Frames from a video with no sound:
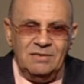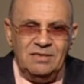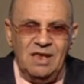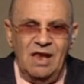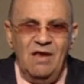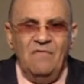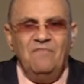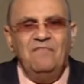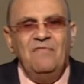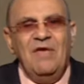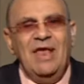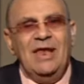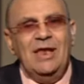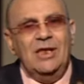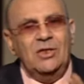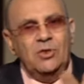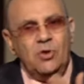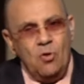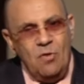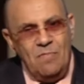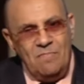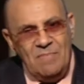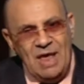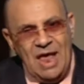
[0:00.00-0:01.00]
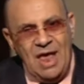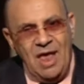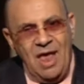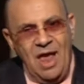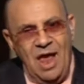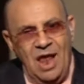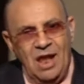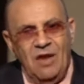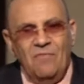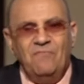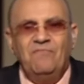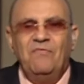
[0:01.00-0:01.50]
تلفق لي تهمه
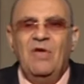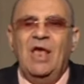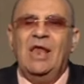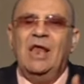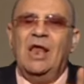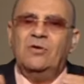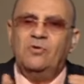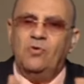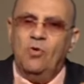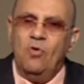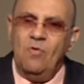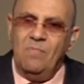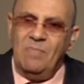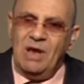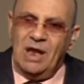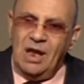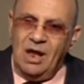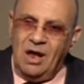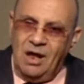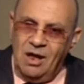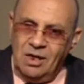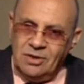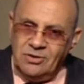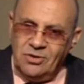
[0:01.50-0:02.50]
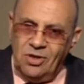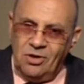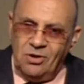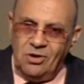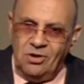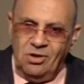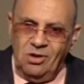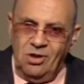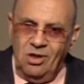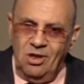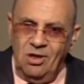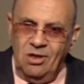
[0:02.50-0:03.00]
الفق لك تهمه لا قدر
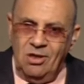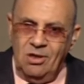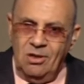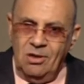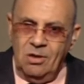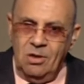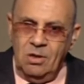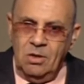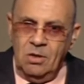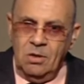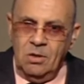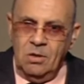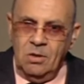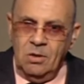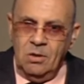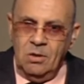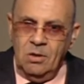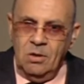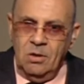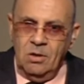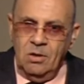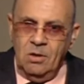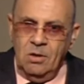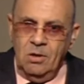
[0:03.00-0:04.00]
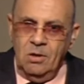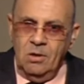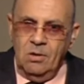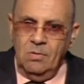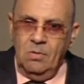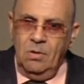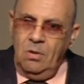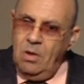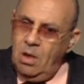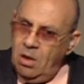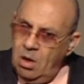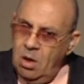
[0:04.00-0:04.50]
الله
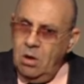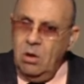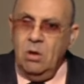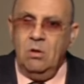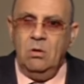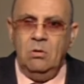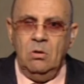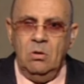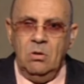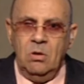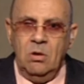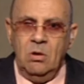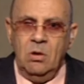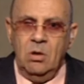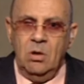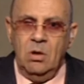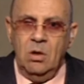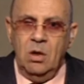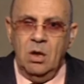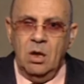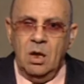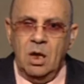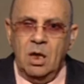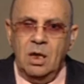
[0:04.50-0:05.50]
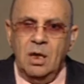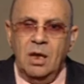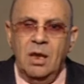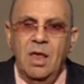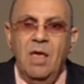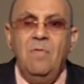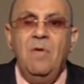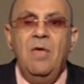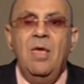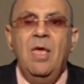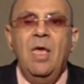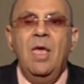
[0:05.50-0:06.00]
اوه
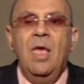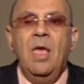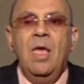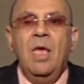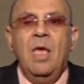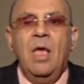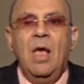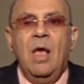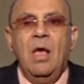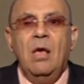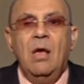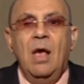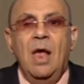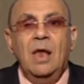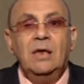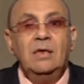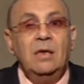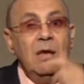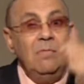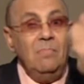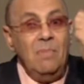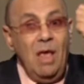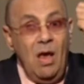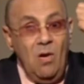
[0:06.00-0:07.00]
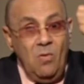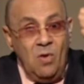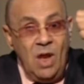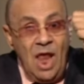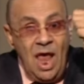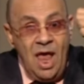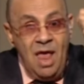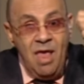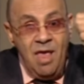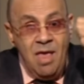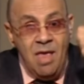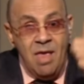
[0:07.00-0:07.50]
انما عند
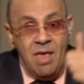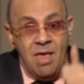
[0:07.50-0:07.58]
المولى